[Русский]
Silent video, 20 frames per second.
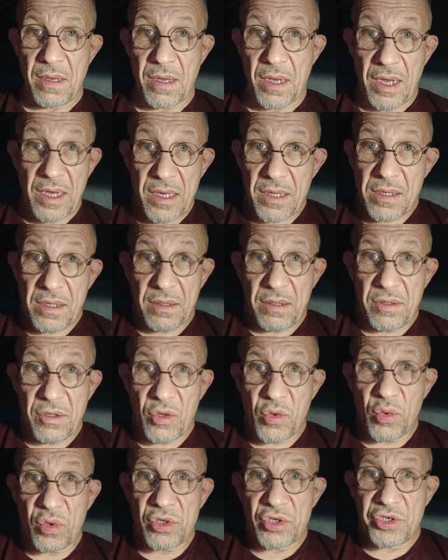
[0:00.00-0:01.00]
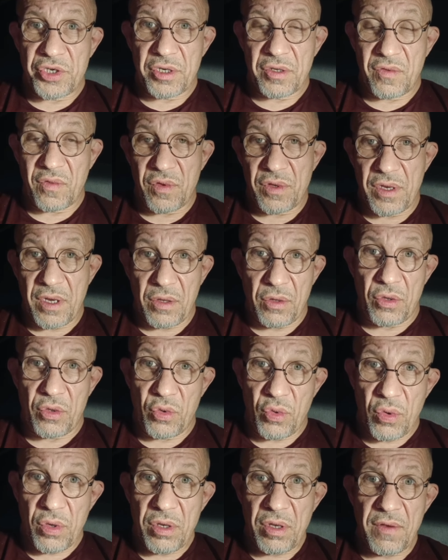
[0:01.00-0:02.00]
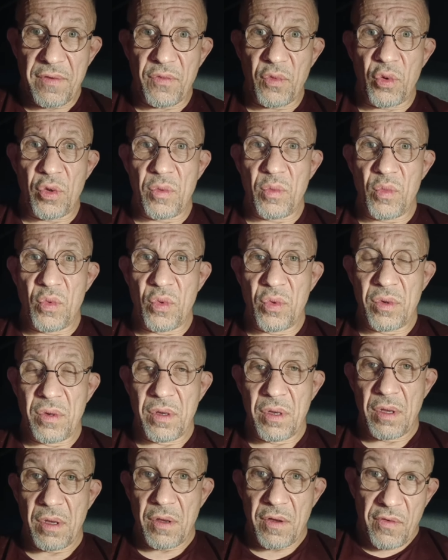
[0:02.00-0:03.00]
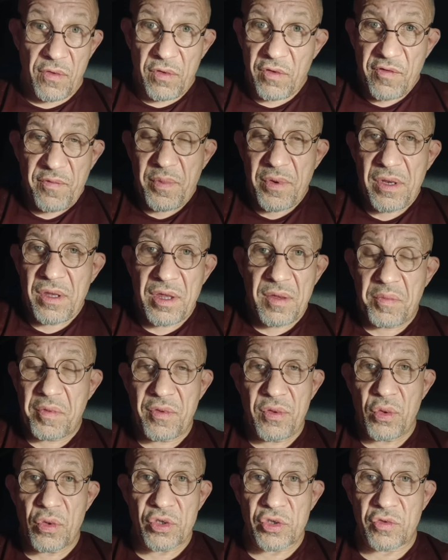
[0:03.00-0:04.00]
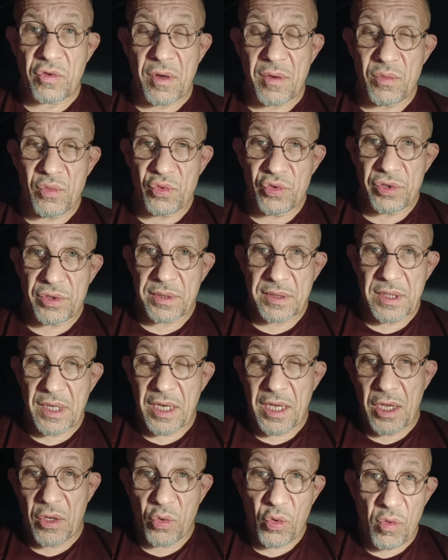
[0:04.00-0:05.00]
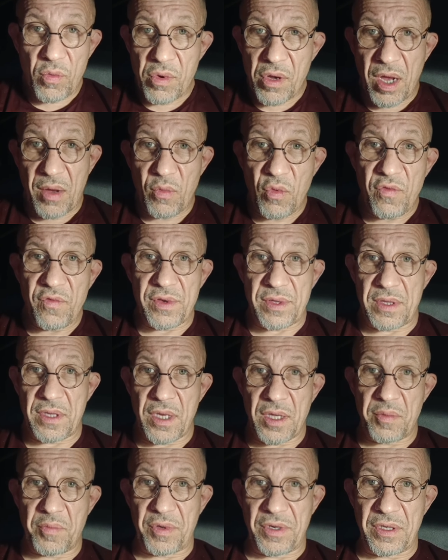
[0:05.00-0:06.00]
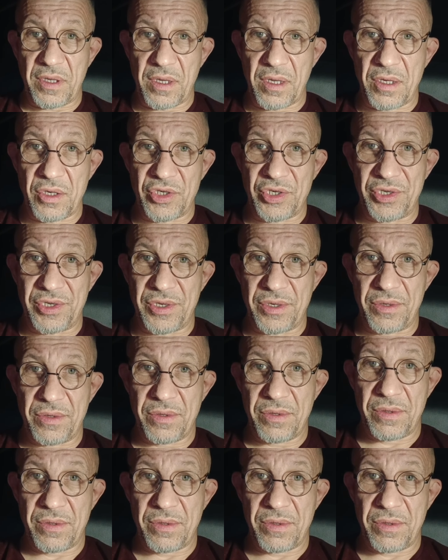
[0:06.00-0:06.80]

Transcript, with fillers: А если ты не хочешь этого делать, то иди в тюрьму. Вот, в принципе, все, что вам нужно знать о том, кому вы здесь принадлежите.